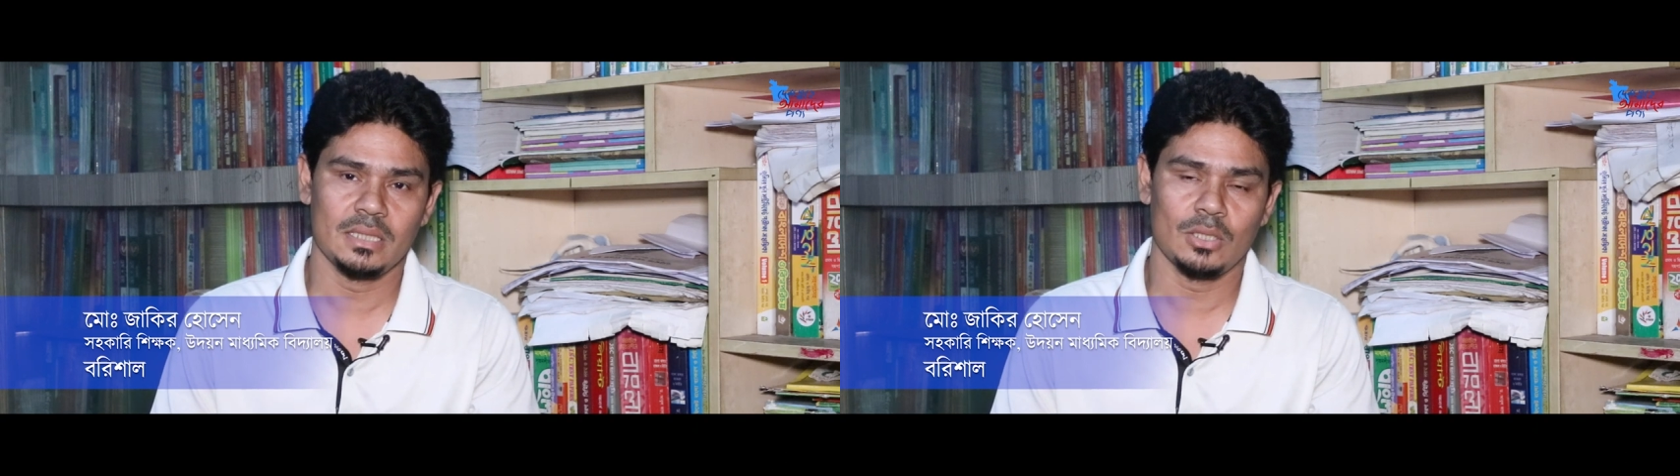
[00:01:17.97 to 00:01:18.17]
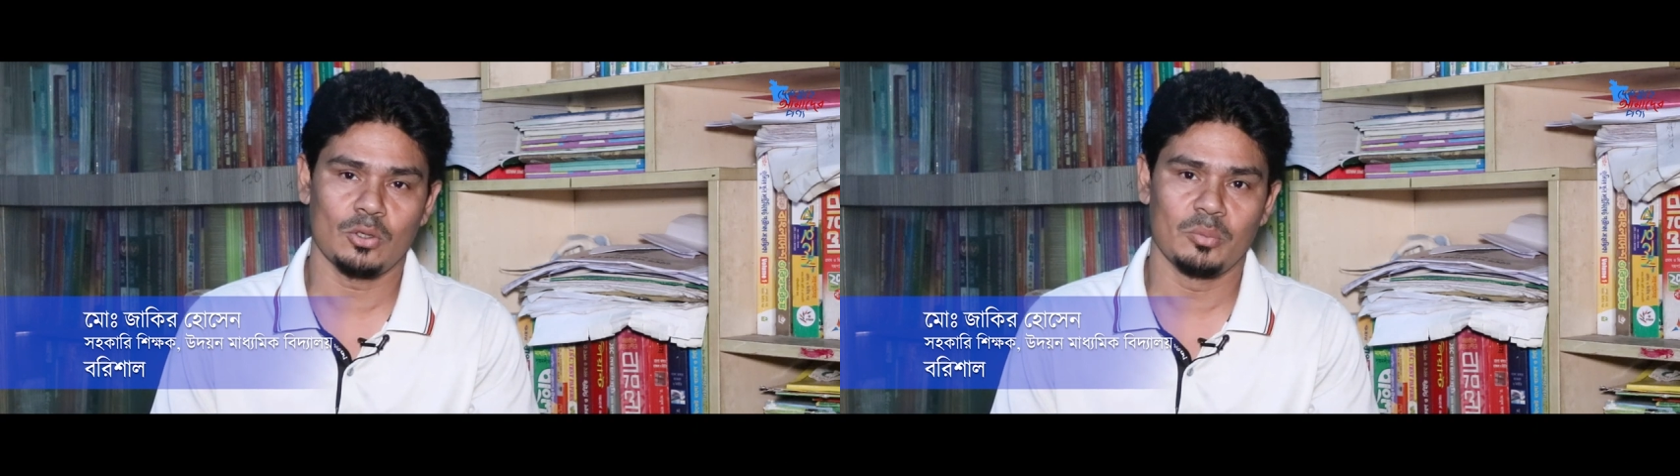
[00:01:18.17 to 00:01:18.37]

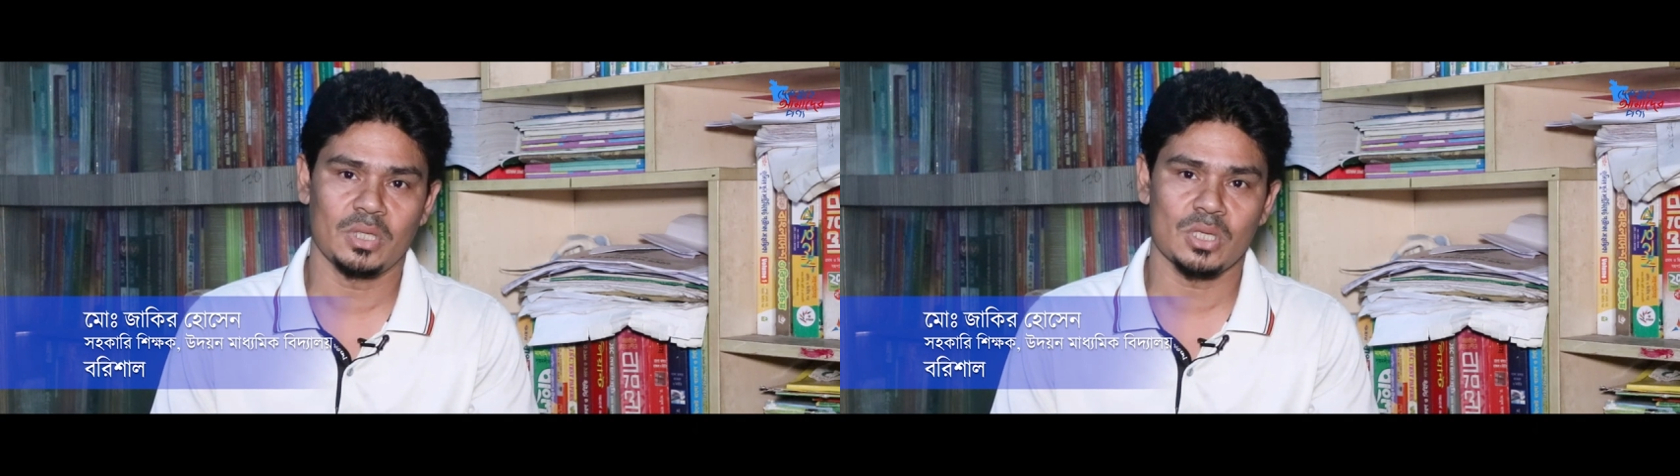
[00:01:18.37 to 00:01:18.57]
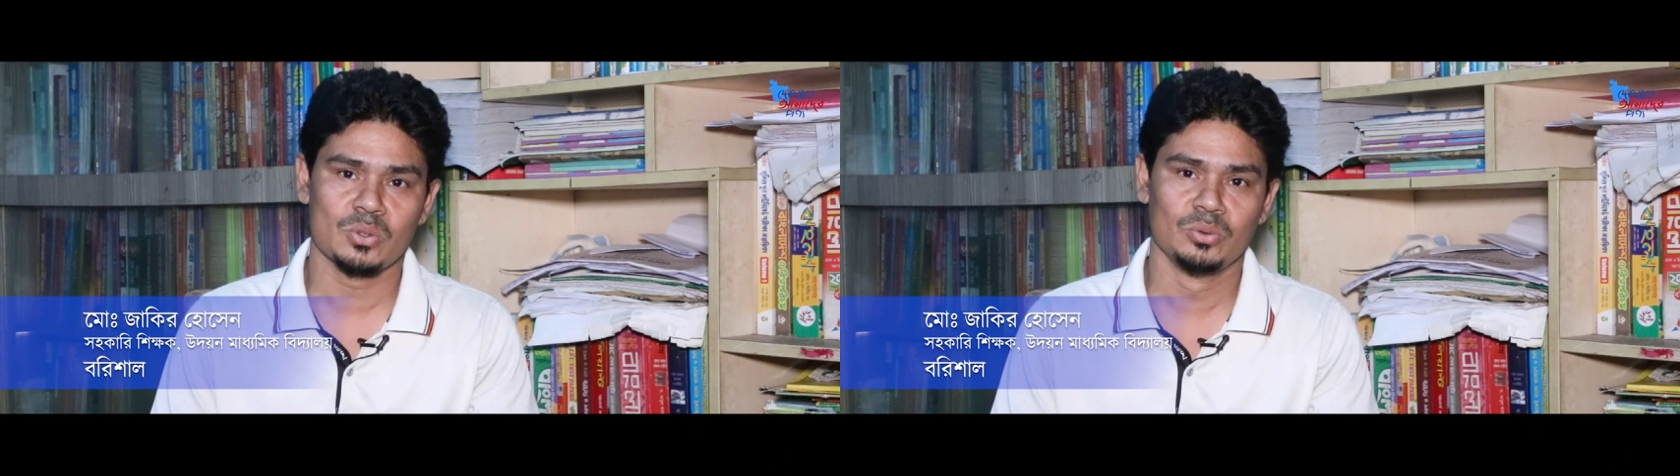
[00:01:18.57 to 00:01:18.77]
যে এরকম
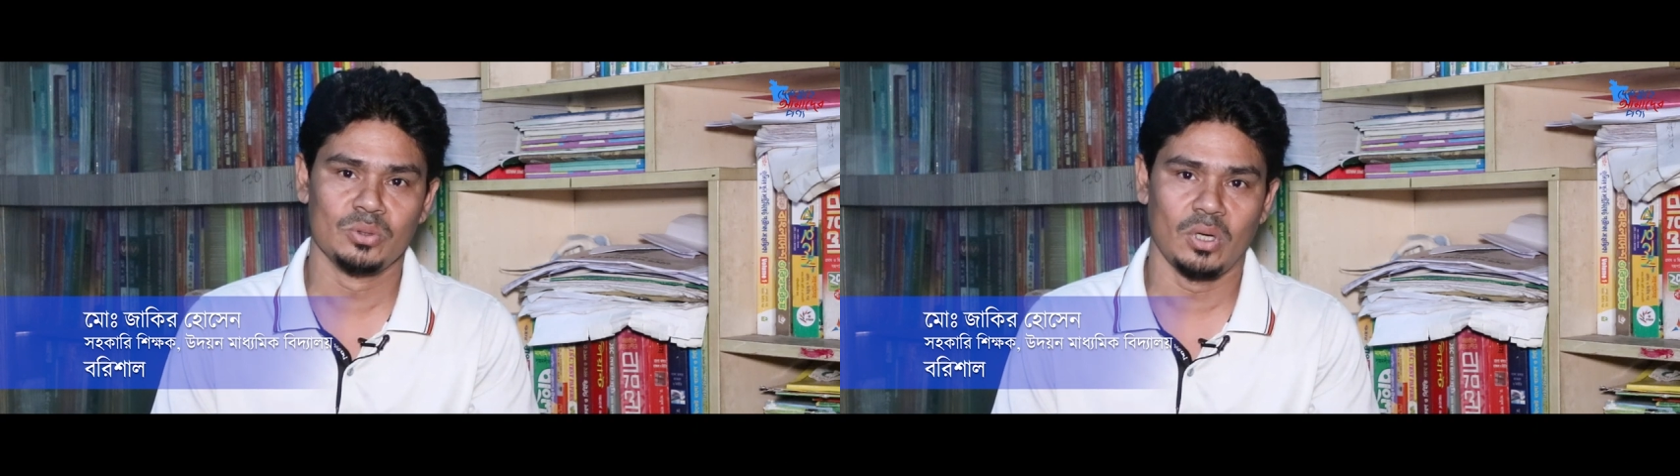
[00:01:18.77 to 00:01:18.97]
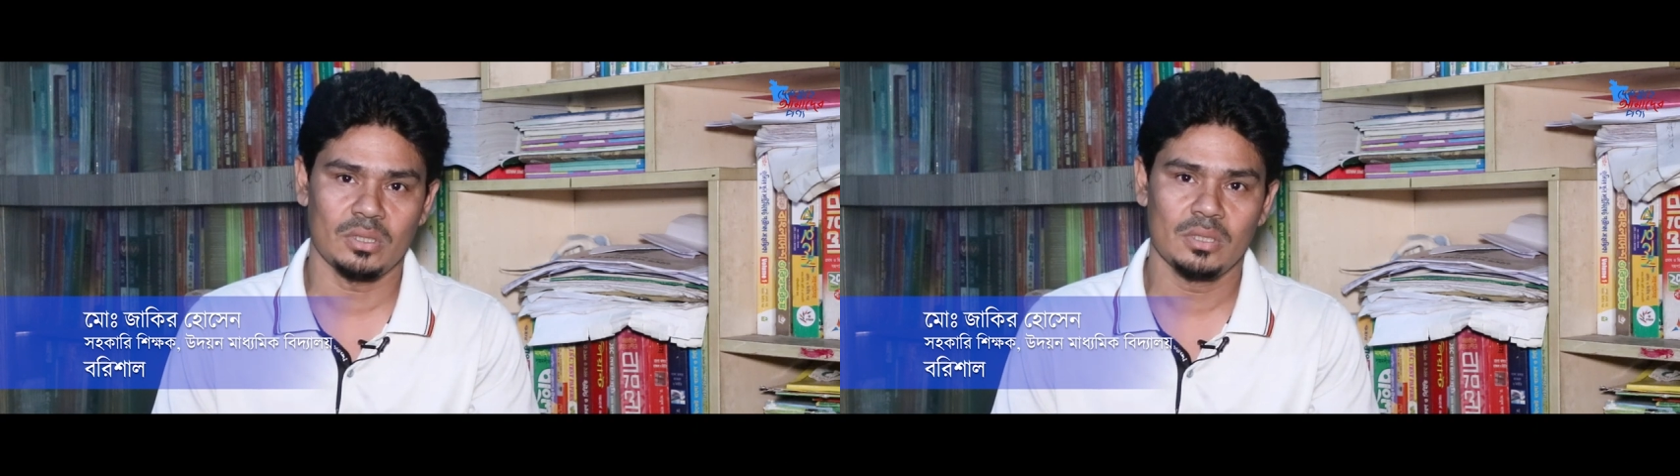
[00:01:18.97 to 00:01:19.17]
একটা
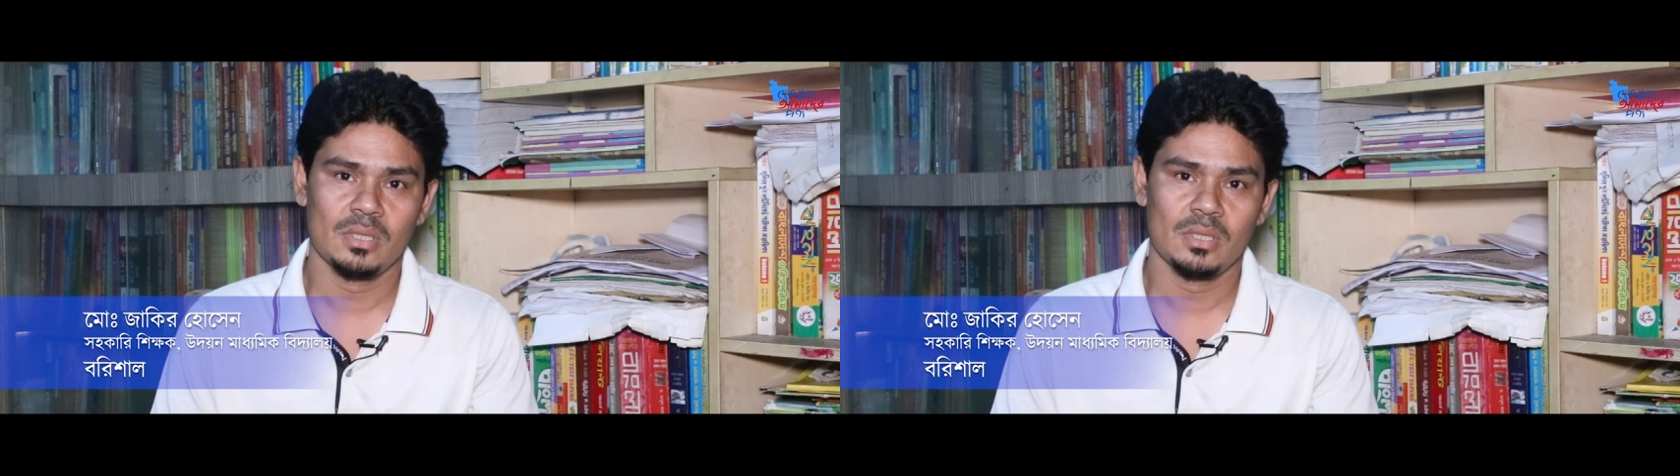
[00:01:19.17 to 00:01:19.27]
সুন্দর